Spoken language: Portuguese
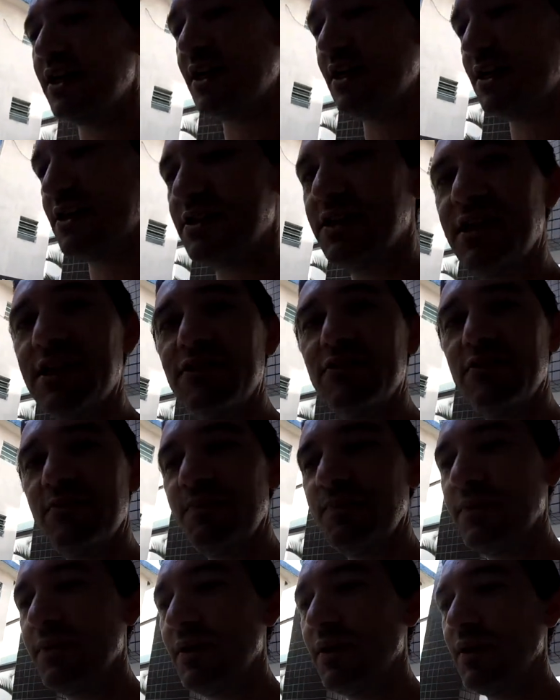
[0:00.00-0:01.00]
ele, certo?
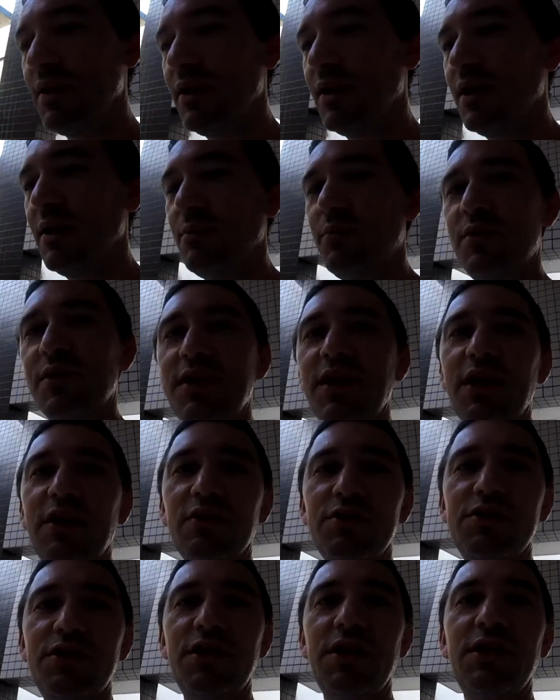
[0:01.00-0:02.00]
Por que, que
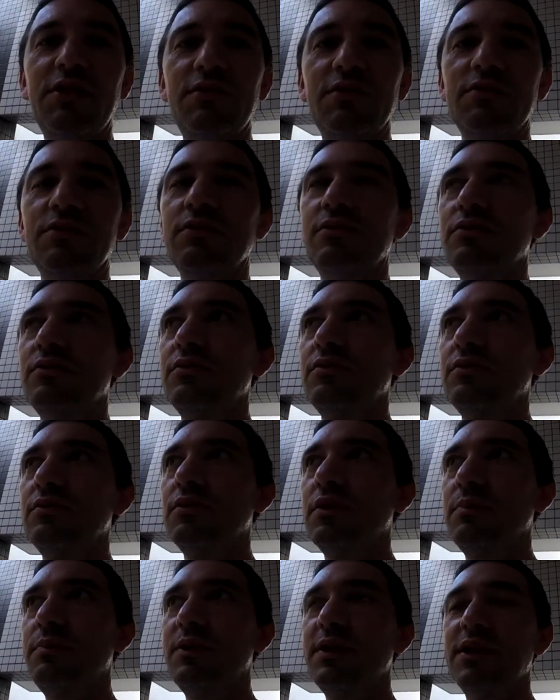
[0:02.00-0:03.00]
eu tirei o,
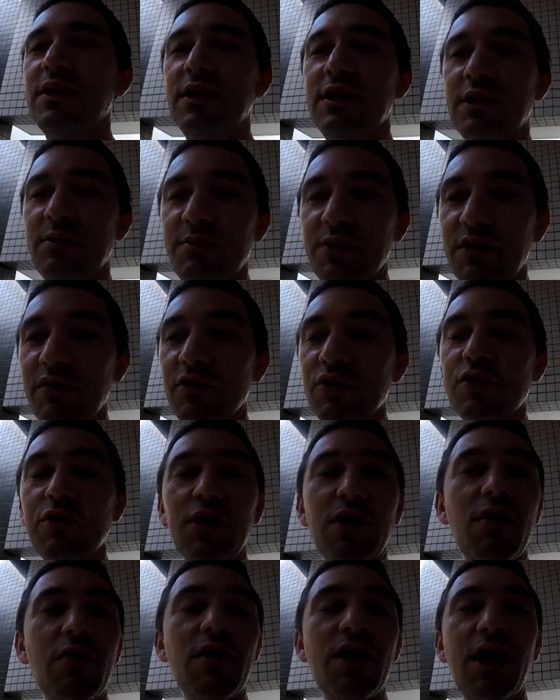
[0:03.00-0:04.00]
o a pedaleira? Porque vou
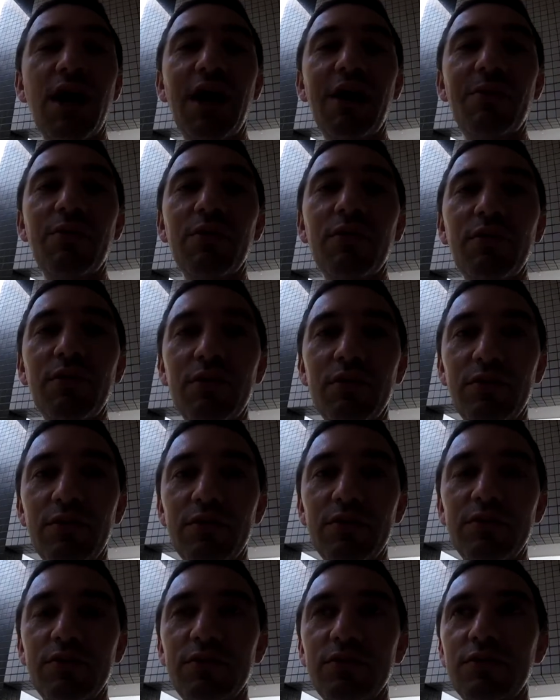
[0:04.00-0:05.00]
trocar o
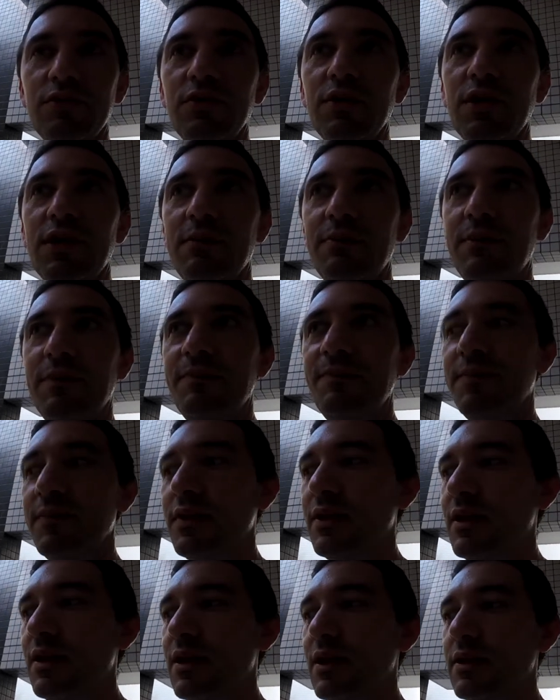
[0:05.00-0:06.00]
cabo do leme.
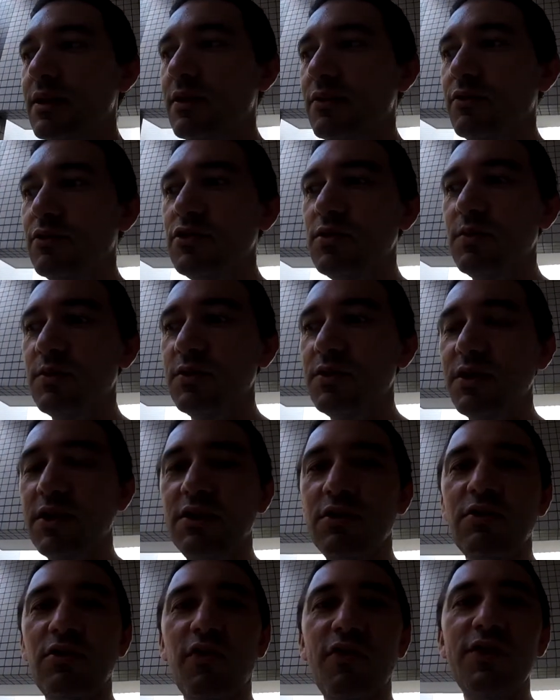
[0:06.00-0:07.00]
No último
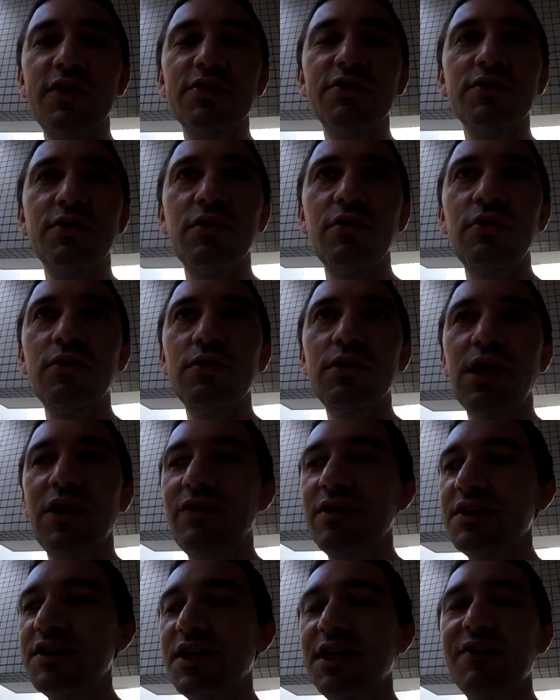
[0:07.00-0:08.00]
treino que eu fiz longo,
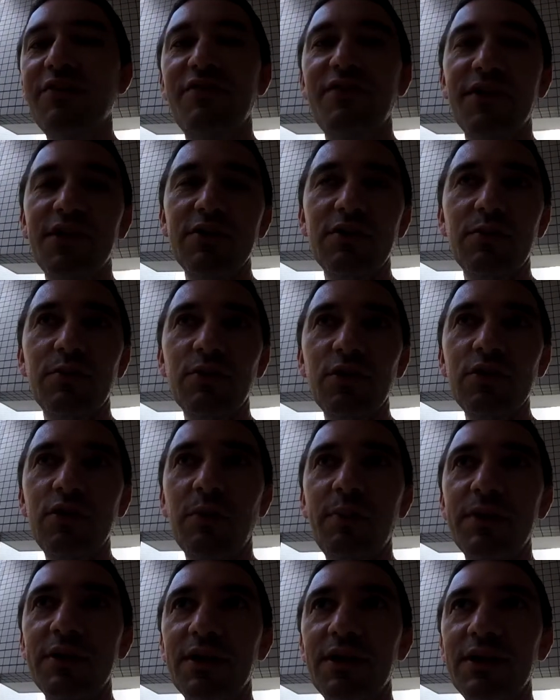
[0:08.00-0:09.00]
estava travando muito
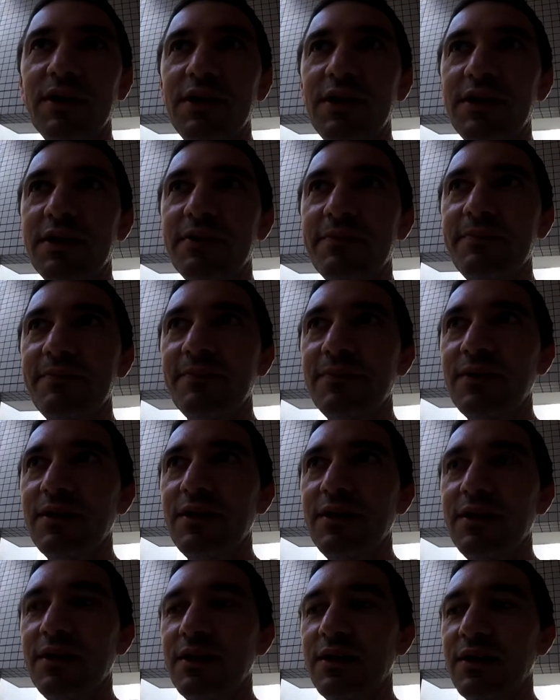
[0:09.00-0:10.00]
a pedaleira
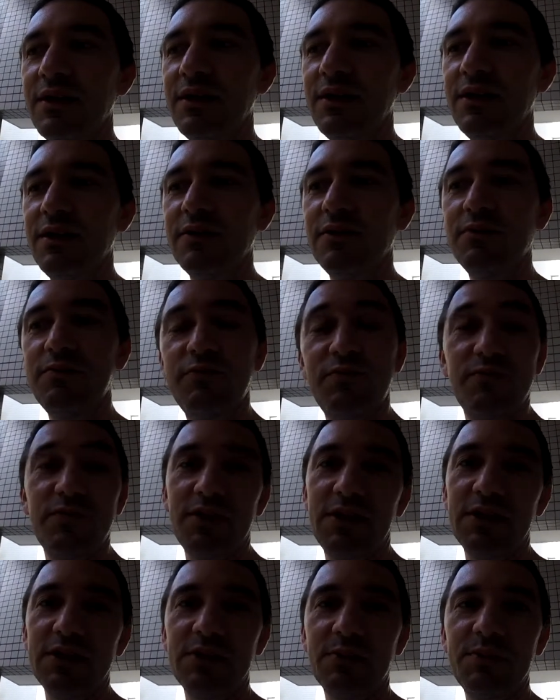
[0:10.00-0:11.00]
e eu,
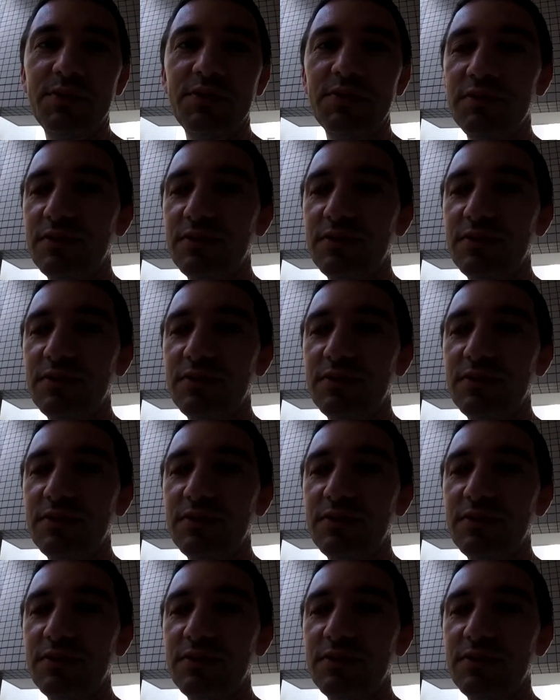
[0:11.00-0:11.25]
quer dizer,